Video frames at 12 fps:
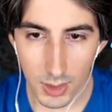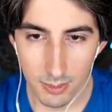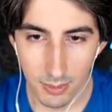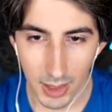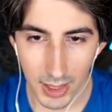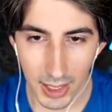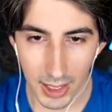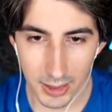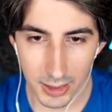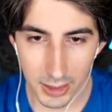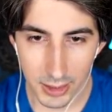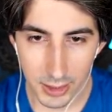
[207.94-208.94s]

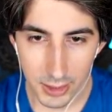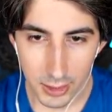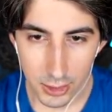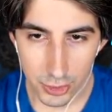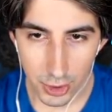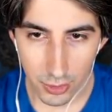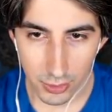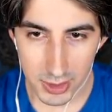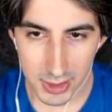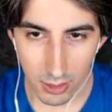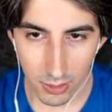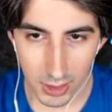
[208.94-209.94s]
Magari cerco di
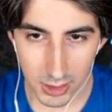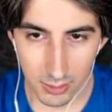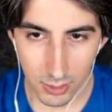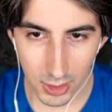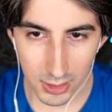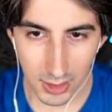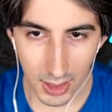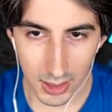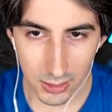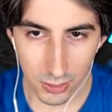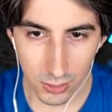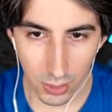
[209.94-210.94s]
stare un attimino
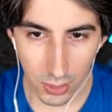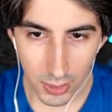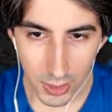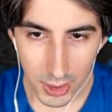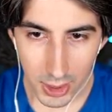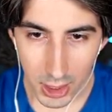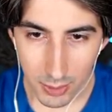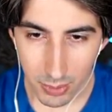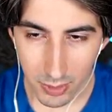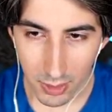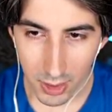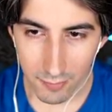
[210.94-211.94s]
attento. E
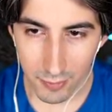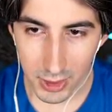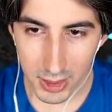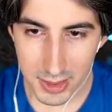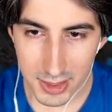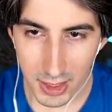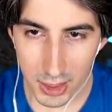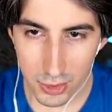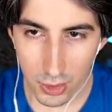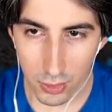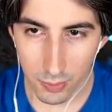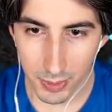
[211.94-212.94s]
provare a vedere se
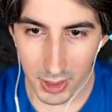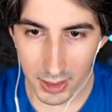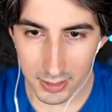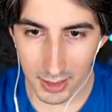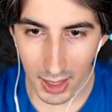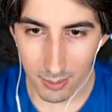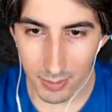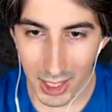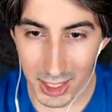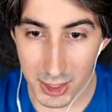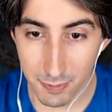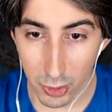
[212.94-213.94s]
riesco a colpirli entrambi.
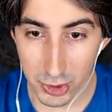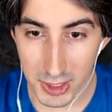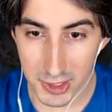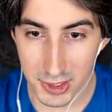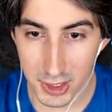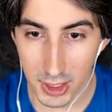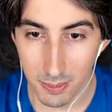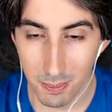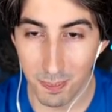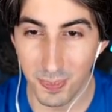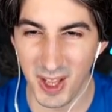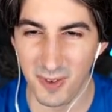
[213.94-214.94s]
La risposta è sì!
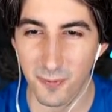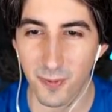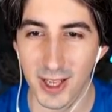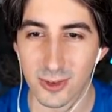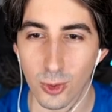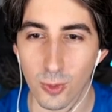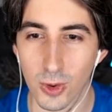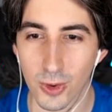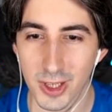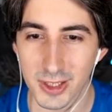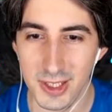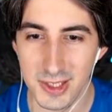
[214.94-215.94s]
Perfetto, quello
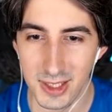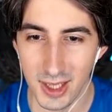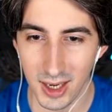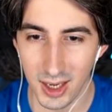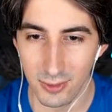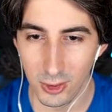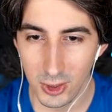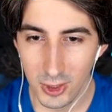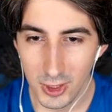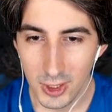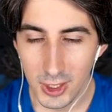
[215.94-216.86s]
che desideravo.